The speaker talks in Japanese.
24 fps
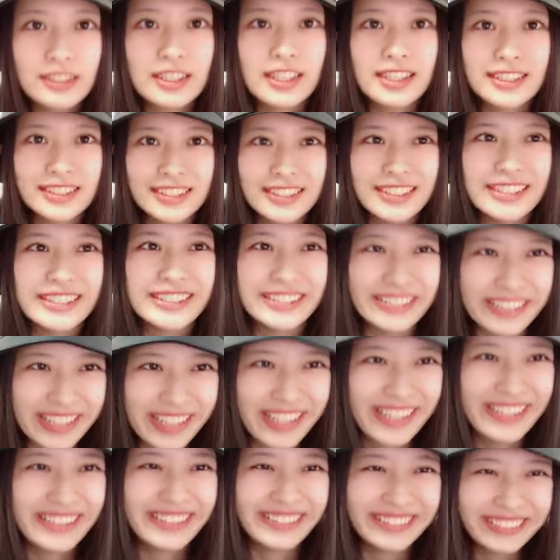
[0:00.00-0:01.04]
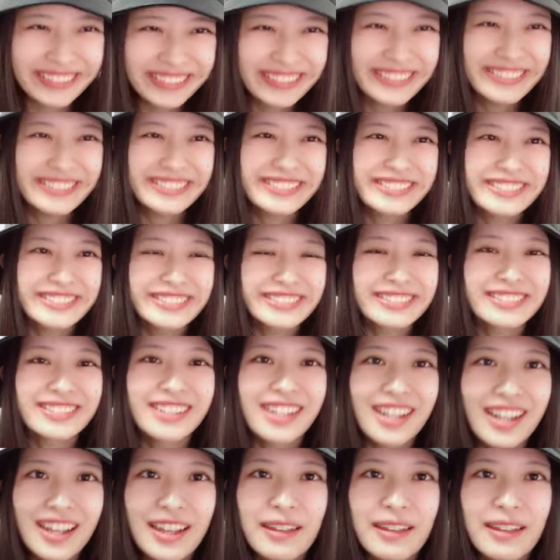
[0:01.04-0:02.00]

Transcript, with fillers: 感じですね、は